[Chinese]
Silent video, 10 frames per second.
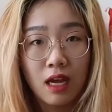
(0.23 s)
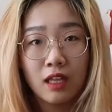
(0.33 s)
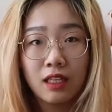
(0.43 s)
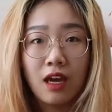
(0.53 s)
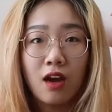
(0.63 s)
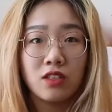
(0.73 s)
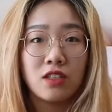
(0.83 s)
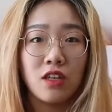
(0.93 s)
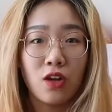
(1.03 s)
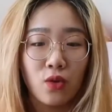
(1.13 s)
哈喽，大家好，
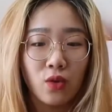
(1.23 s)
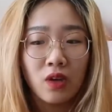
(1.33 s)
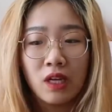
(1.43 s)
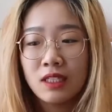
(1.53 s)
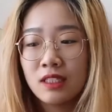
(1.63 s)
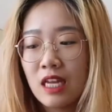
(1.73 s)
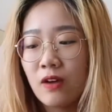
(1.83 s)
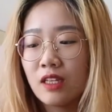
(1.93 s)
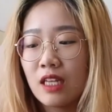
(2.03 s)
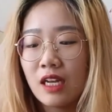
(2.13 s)
这是老公。今
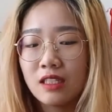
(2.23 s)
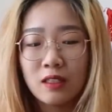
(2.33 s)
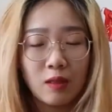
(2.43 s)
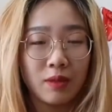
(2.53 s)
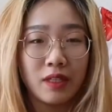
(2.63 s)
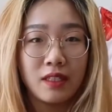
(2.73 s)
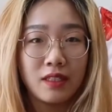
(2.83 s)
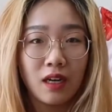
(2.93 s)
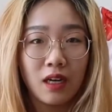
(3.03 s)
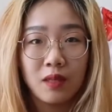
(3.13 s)
天我给大家测评一
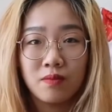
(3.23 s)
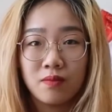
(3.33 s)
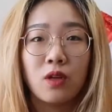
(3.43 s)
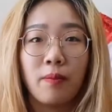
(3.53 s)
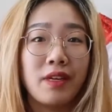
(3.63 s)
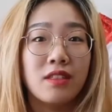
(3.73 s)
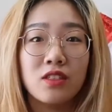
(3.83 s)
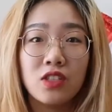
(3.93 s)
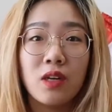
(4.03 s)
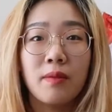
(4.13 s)
下，就是北
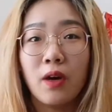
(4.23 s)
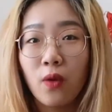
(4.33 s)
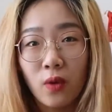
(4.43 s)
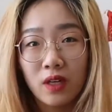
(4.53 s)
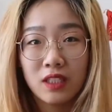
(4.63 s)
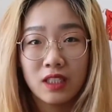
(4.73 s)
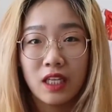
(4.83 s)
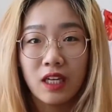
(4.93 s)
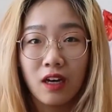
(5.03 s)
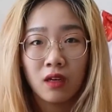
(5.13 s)
京特别火的
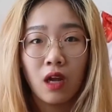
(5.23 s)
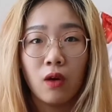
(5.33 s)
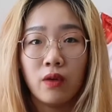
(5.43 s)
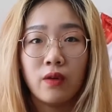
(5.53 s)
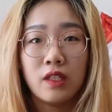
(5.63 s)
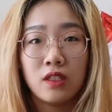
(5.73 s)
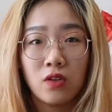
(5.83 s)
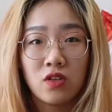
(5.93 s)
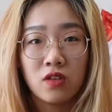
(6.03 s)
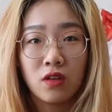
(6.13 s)
那个老回味
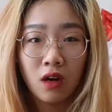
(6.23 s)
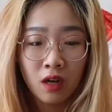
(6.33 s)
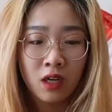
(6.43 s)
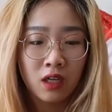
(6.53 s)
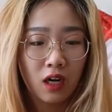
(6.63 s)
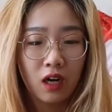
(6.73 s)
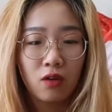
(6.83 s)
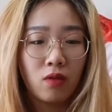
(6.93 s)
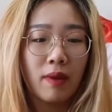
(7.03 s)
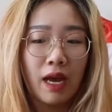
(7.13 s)
小吃。然
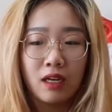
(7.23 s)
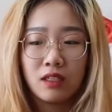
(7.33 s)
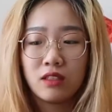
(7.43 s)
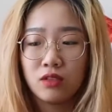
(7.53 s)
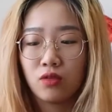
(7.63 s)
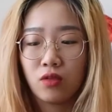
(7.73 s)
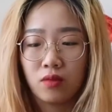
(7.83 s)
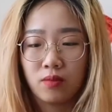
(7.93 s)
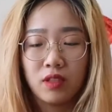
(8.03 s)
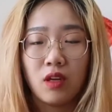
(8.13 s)
后我买了几
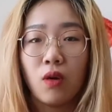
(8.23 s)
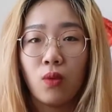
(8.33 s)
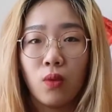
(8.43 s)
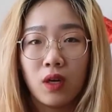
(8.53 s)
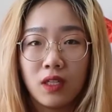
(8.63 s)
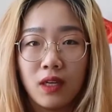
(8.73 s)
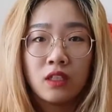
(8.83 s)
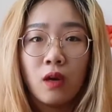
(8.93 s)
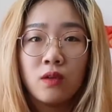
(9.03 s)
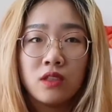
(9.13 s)
种比较火的：
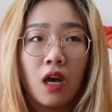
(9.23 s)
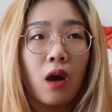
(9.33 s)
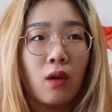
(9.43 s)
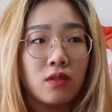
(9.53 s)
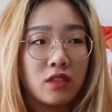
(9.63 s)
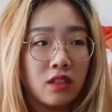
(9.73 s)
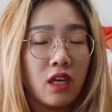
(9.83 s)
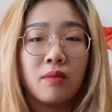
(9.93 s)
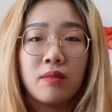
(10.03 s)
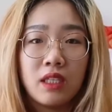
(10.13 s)
小枣、
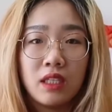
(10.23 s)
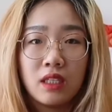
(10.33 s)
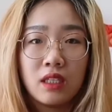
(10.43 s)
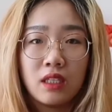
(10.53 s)
江米、